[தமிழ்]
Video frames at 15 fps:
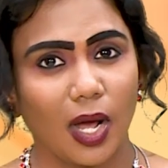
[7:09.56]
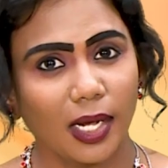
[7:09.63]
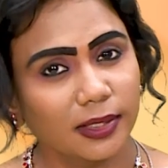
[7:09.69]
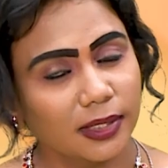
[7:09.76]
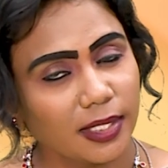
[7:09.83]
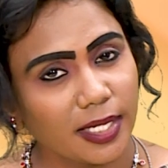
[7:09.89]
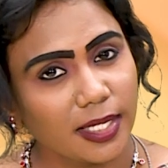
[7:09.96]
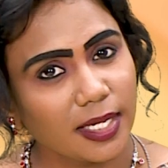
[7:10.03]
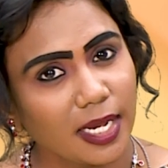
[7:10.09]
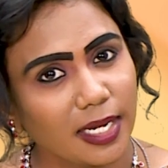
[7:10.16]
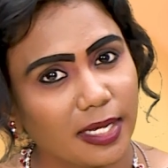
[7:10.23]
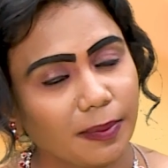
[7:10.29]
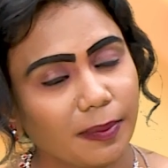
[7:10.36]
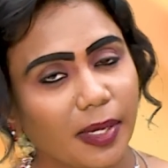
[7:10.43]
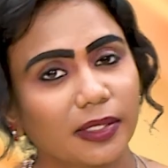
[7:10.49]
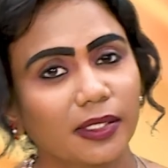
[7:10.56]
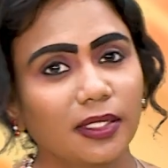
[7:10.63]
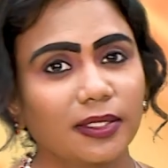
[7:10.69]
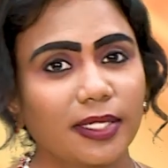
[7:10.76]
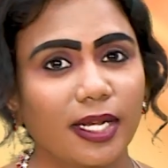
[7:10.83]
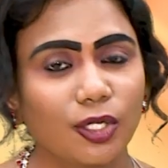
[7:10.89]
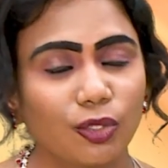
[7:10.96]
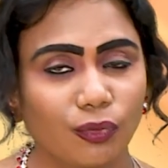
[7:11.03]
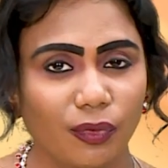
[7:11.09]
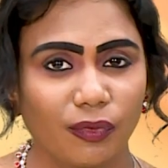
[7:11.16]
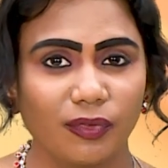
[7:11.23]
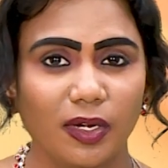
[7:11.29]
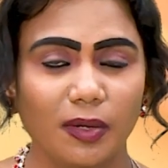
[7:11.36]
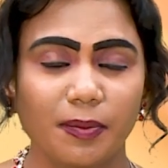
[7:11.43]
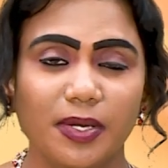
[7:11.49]
அந்த ஏரியாலேயே பார்த்தா டென் டு
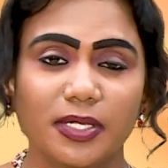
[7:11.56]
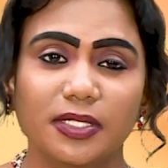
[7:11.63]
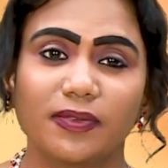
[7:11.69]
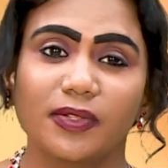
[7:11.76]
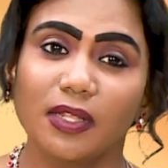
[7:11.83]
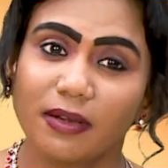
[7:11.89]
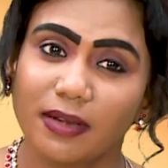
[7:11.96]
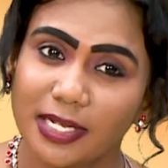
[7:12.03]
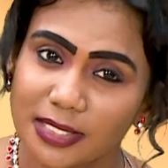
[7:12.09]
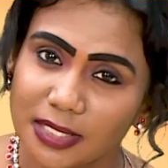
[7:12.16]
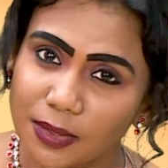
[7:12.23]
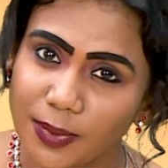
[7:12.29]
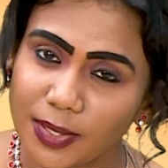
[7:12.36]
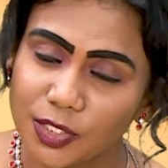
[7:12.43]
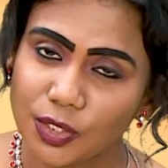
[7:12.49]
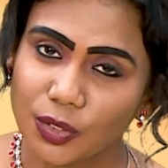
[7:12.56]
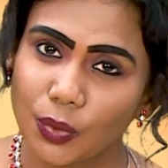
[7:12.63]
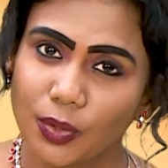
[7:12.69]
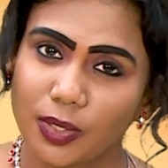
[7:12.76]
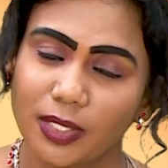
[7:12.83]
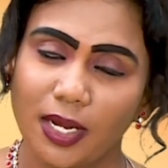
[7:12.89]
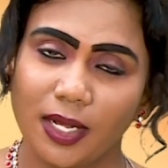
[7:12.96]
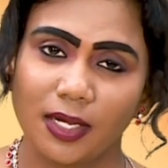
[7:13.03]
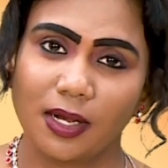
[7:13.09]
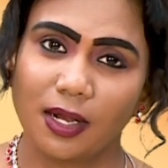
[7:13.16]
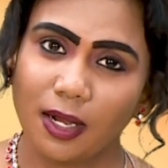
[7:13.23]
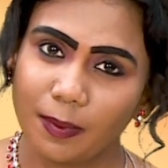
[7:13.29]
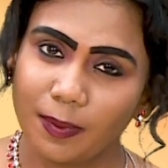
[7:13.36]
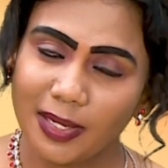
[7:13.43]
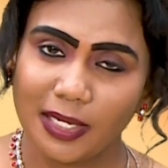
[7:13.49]
ஃபிஃப்டீன் பர்சன்ட் வந்து ரெசர்வேஷன் கொடுக்குறாங்க
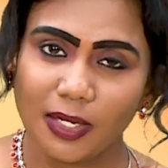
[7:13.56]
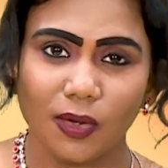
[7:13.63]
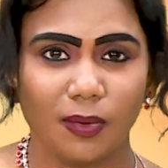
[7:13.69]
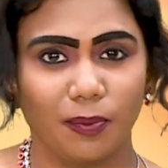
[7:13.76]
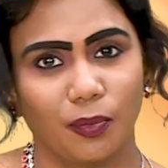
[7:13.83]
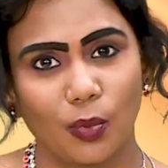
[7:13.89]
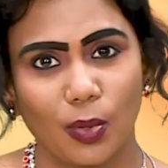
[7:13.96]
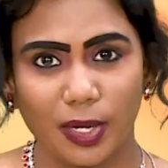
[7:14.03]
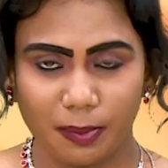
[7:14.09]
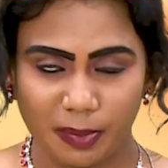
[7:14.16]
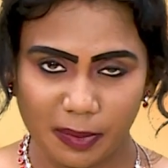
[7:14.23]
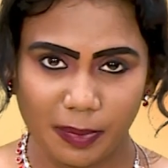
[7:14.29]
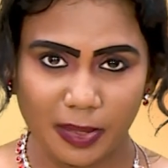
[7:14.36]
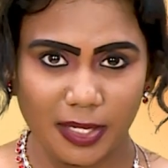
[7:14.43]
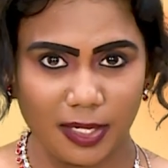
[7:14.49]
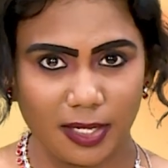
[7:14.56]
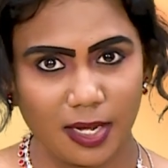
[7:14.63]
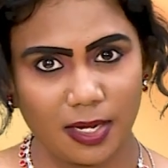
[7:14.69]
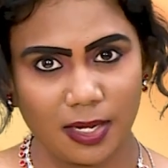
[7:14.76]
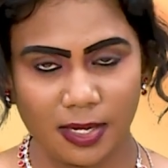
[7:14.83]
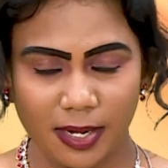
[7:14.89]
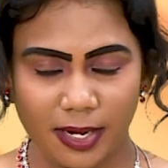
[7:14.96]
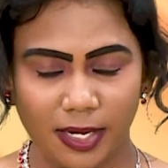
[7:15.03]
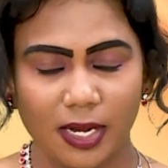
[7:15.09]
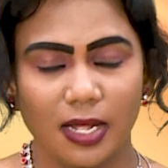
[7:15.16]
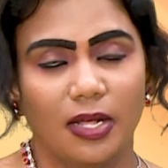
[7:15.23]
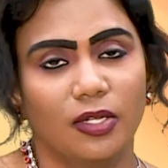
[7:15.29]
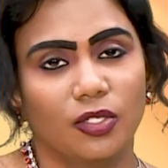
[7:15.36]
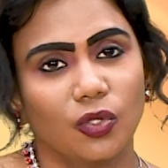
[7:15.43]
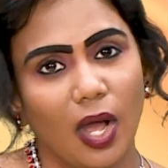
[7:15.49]
அர்பன்லேயும் புவர் பீப்புள் இருக்காங்க கரெக்ட்
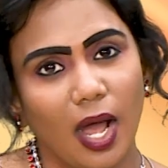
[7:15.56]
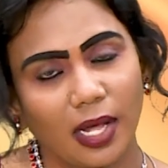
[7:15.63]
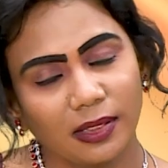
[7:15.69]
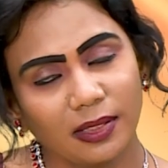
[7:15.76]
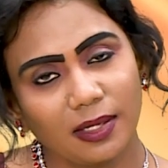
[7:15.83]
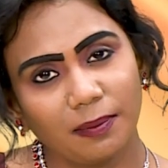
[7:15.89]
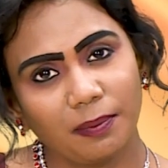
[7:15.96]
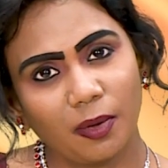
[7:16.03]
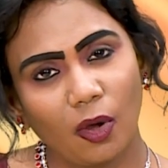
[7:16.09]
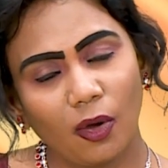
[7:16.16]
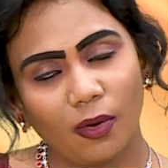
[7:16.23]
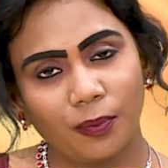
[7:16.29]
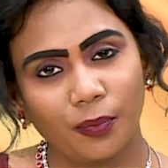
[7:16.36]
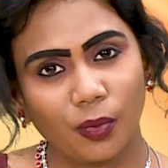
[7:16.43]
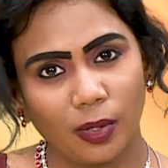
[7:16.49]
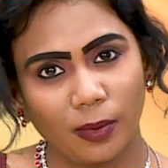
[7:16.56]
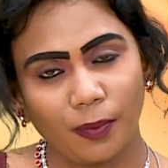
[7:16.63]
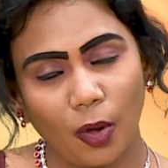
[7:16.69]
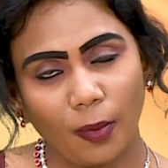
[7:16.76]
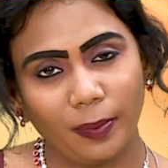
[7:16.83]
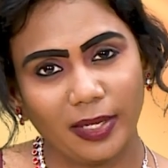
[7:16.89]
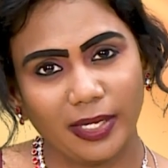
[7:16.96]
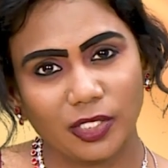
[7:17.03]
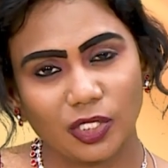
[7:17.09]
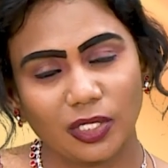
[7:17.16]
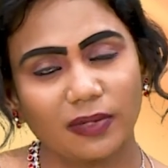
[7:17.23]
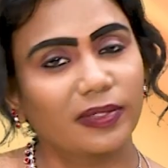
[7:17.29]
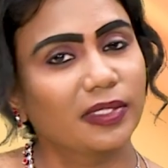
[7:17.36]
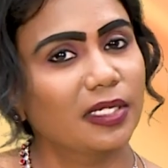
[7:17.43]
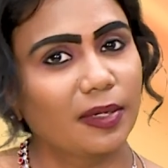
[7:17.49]
ஸோ அந்த பாப்புலேஷனை
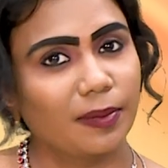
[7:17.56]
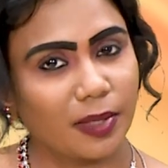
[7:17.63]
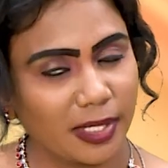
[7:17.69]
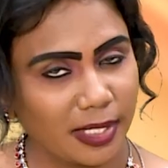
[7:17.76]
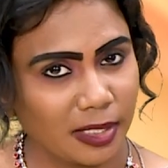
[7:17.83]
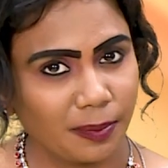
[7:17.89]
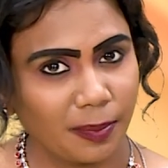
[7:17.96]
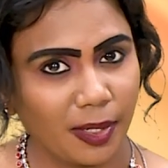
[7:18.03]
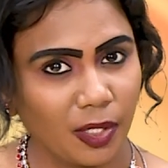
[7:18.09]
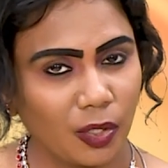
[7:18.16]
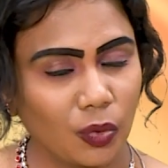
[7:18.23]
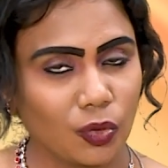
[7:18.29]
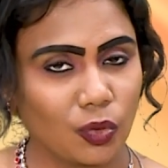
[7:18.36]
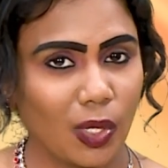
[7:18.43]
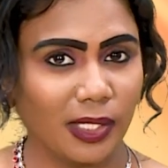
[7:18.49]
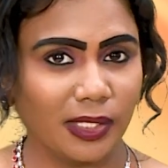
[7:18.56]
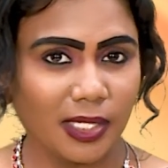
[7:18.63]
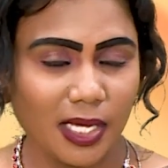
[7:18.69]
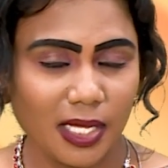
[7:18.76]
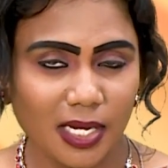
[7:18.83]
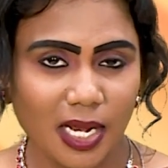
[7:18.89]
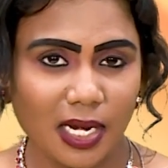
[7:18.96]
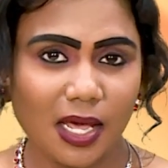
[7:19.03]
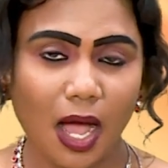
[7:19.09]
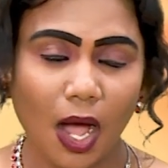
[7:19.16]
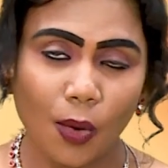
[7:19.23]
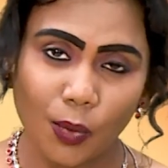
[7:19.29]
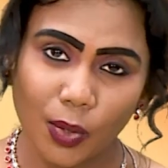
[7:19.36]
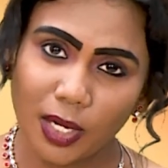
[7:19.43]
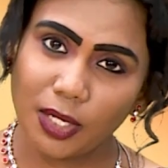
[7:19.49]
வந்து நம்ம இது பண்ணணும் ஸோ அந்த ஏரியாவில்
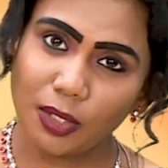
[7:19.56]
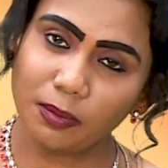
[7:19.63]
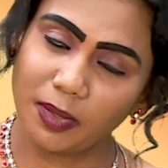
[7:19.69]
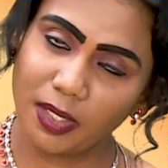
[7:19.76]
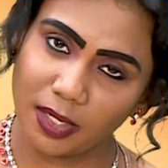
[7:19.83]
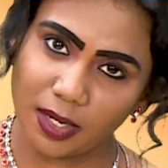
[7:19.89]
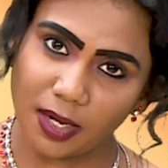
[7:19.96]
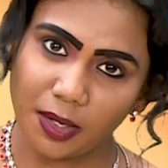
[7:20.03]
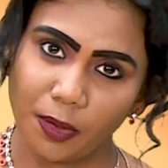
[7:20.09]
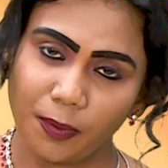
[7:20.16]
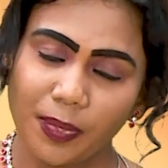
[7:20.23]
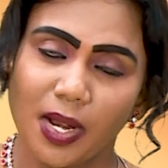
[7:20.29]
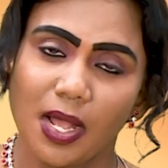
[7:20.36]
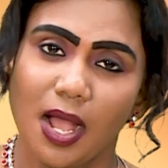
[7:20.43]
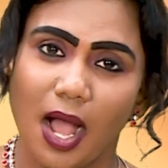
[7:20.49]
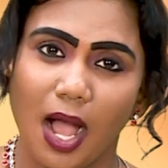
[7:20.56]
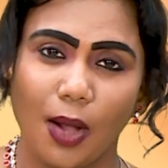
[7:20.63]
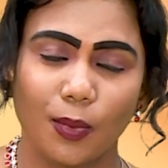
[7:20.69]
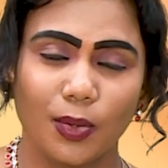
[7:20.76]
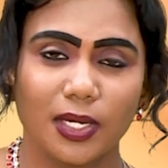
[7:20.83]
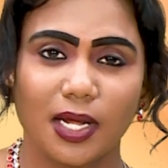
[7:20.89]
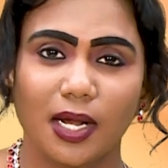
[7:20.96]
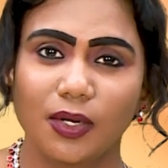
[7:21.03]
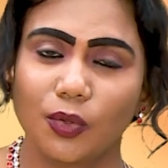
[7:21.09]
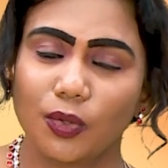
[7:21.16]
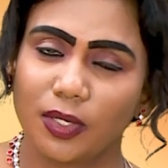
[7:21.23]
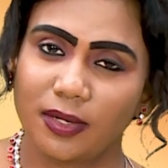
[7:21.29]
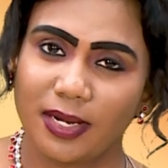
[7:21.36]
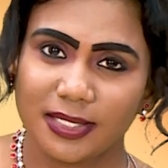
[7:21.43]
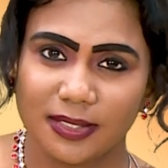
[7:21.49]
அவங்களும் இருக்கணும் அவங்களுக்கான ஒரு
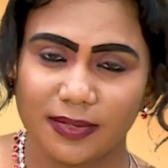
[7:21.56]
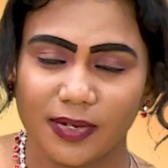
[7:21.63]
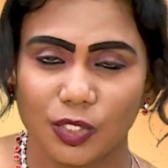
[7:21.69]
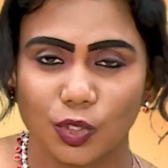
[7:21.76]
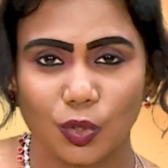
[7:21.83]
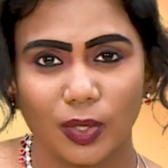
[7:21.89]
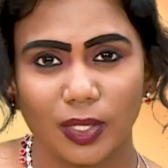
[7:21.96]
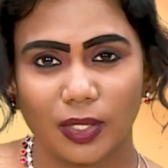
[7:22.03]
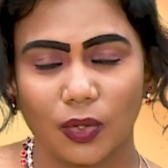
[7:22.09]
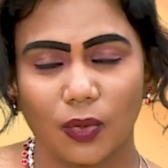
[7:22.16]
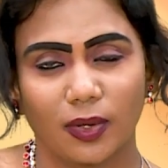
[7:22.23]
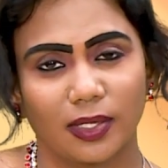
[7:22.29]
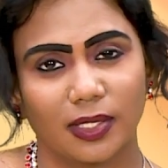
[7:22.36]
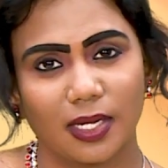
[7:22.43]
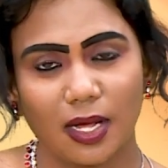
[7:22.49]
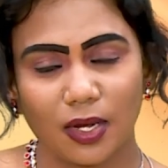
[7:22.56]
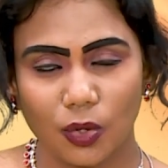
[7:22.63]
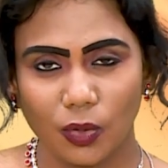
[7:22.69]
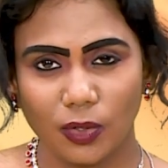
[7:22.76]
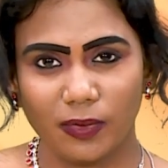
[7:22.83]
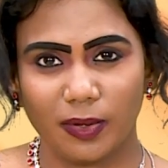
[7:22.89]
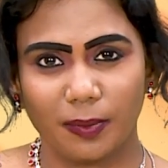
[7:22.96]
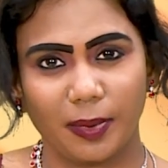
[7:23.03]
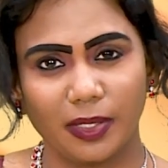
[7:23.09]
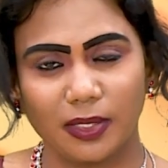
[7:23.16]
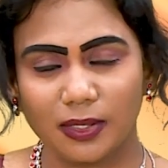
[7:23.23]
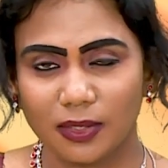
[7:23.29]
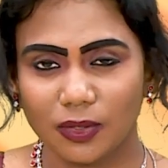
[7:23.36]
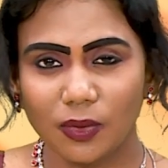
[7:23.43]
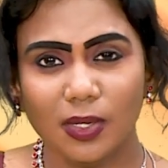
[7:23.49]
ரெசர்வேஷனும் இருக்கணுன்றதுக்காக கொண்டு
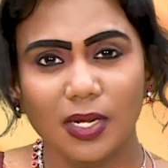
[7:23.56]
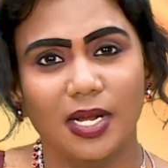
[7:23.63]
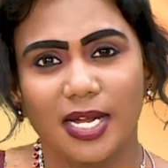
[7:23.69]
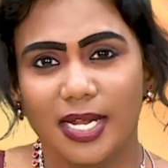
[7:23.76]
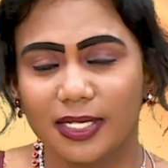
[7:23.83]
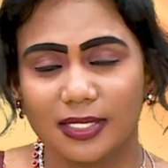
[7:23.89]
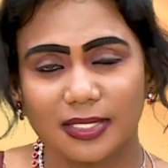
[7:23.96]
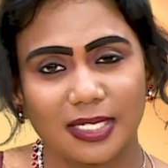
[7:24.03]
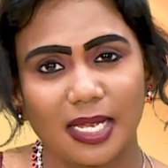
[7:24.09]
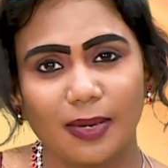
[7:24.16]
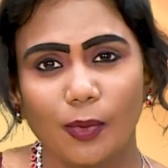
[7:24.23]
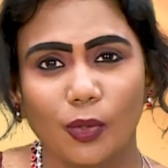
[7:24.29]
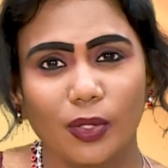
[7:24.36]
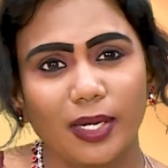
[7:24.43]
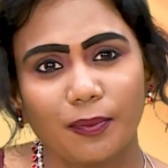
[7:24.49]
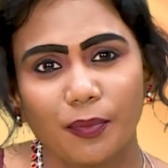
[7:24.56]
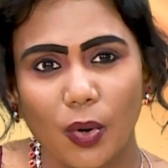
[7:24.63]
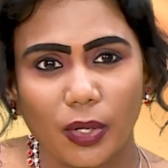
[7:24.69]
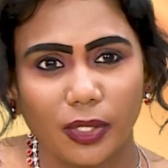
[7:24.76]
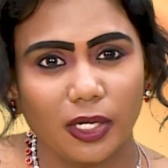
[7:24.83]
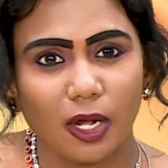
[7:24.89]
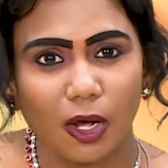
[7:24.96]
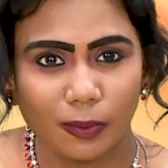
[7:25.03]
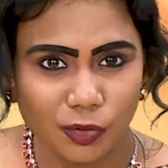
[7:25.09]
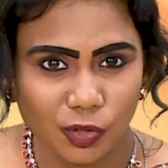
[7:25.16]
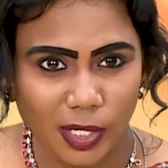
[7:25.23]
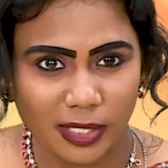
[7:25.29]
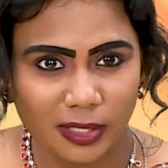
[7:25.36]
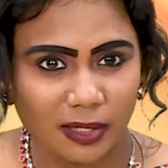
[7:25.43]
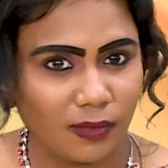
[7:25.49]
வரப்பட்டதும் இந்த ஸ்கீமோட ஒரு இம்பார்ட்டன்ட்
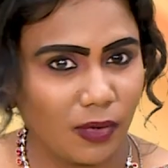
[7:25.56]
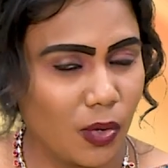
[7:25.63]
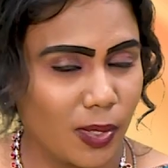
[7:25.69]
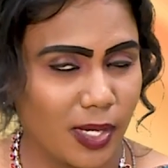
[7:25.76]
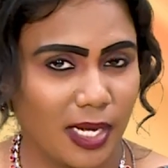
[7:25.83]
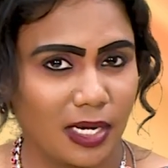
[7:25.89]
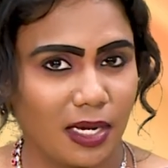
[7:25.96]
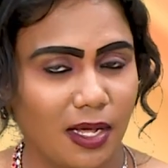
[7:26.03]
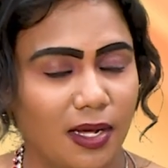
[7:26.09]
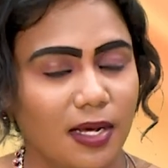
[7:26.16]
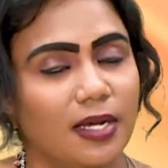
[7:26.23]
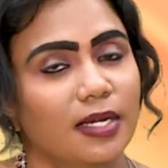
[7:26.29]
அப்ஜெக்டிவ் ஓகேங்களா